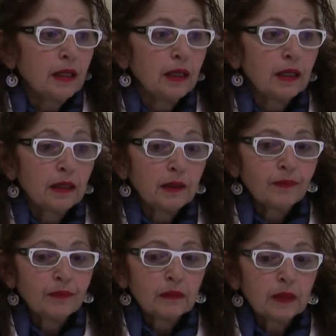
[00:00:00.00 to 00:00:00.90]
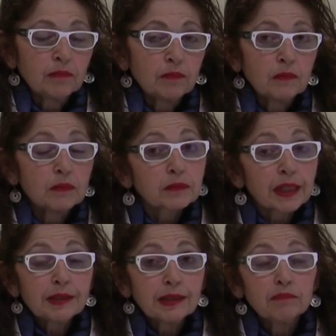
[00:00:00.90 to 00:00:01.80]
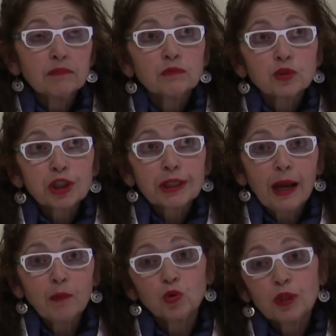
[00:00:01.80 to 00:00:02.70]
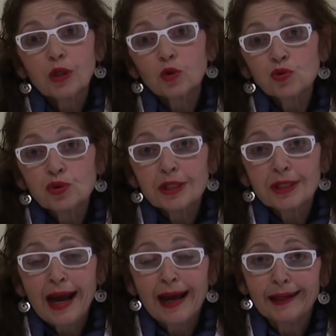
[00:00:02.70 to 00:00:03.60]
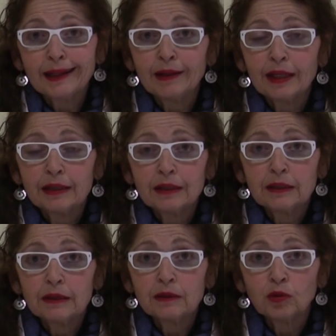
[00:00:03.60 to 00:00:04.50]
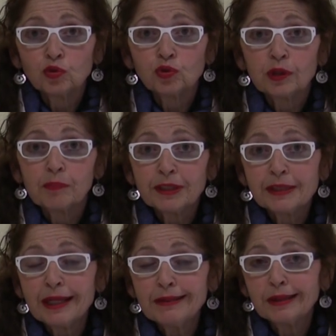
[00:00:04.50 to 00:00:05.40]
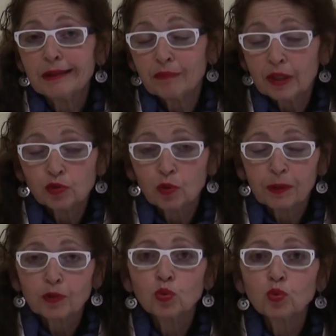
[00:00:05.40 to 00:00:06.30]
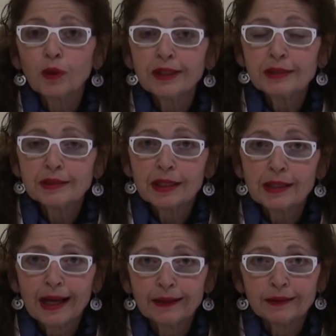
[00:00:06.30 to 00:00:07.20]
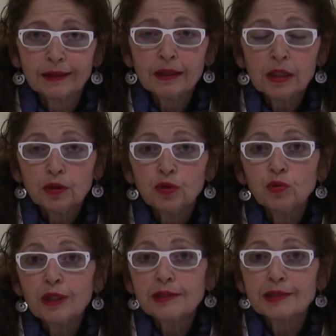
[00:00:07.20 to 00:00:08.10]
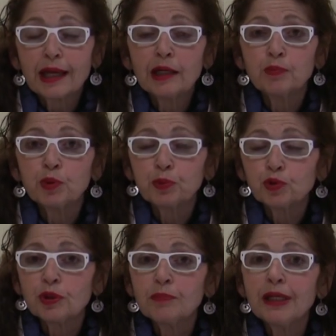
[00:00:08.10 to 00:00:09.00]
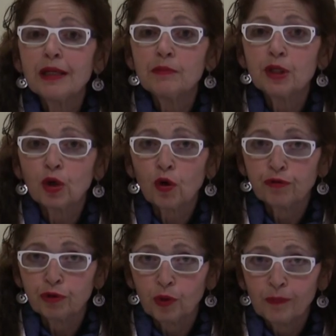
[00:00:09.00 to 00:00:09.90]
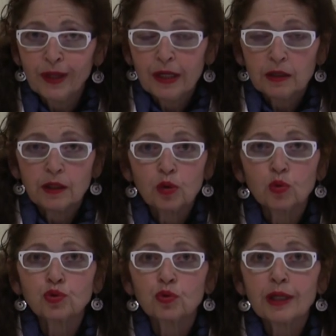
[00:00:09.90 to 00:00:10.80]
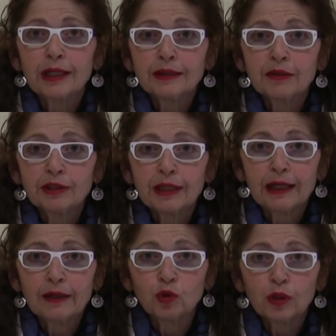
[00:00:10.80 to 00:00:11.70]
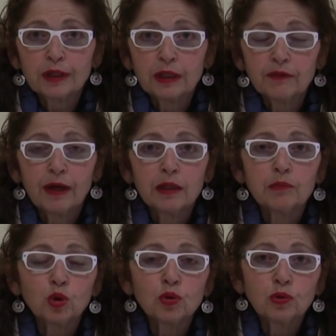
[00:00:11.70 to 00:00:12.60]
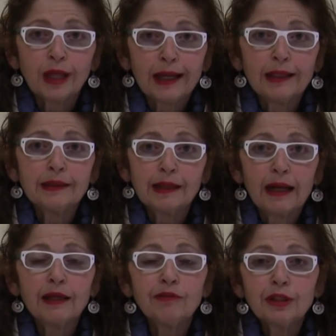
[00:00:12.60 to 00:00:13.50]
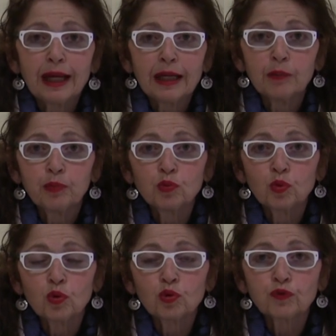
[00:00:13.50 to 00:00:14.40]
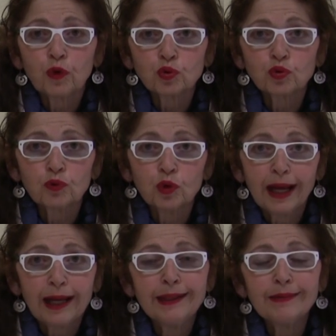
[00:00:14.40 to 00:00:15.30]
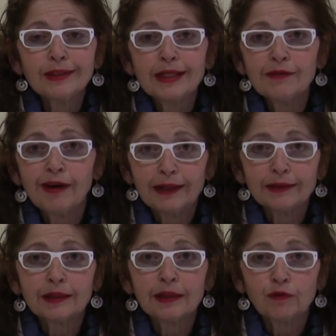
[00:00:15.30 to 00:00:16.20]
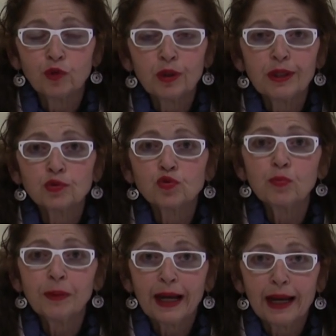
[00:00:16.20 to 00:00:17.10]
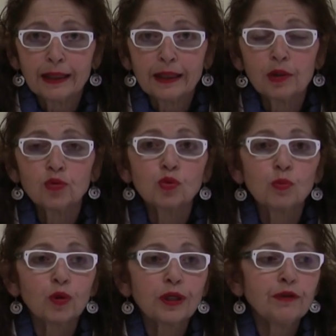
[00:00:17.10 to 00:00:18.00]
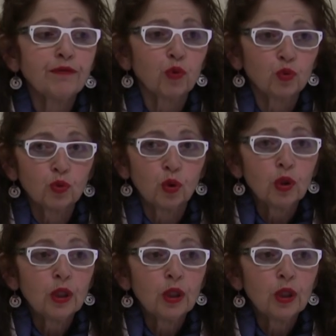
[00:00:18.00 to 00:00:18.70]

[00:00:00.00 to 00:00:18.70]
E ehm, cerchiamo di consigliare ai nostri pazienti e soprattutto agli insegnanti di utilizzare il più possibile il microfono nel corso dell'attività lavorativa in modo tale da evitare appunto lo sforzo vocale derivante dal voler superare il rumore di fondo